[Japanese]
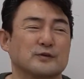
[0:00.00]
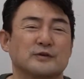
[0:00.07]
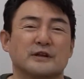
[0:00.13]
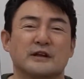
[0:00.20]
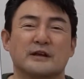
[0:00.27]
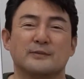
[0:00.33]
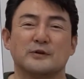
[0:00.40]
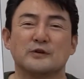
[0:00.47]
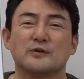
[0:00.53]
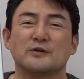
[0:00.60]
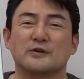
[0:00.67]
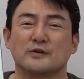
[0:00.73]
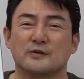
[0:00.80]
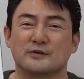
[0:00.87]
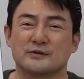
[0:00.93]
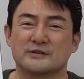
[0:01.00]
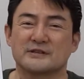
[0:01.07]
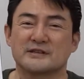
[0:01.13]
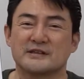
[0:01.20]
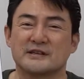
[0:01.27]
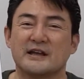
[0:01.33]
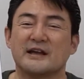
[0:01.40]
テレビの記憶に
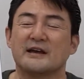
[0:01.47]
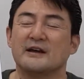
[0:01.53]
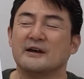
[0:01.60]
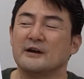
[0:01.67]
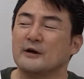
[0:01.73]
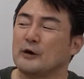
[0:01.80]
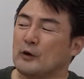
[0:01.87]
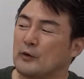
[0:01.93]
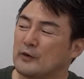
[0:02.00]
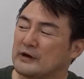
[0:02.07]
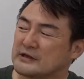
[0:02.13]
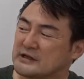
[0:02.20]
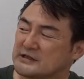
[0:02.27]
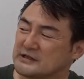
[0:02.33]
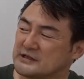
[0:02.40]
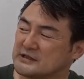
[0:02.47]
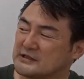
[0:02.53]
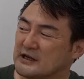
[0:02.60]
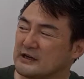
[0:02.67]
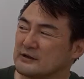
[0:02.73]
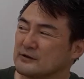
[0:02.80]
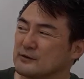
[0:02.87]
ついてお話しし
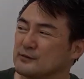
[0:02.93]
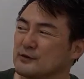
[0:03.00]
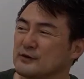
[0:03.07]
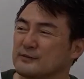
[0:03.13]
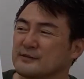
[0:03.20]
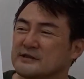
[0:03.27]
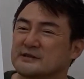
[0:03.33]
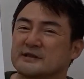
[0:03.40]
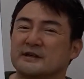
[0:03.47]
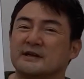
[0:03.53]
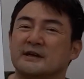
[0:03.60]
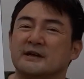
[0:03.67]
たいと思います。